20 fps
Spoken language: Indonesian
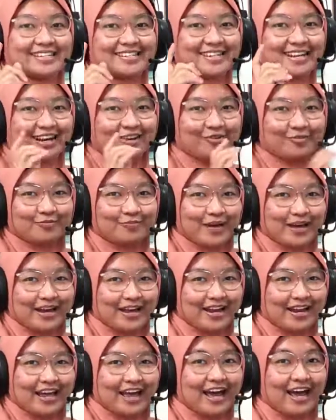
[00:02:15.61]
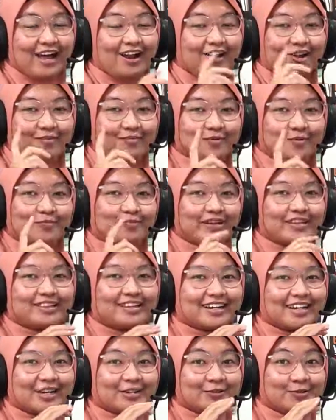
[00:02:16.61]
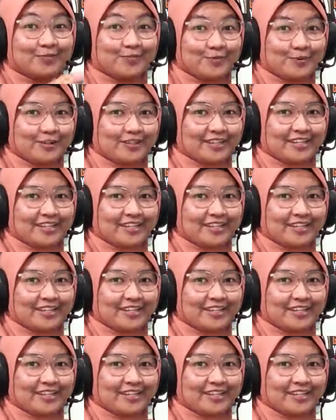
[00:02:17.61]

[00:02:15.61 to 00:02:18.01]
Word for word: jangan lupa. Nah, kalau mau printer yang support,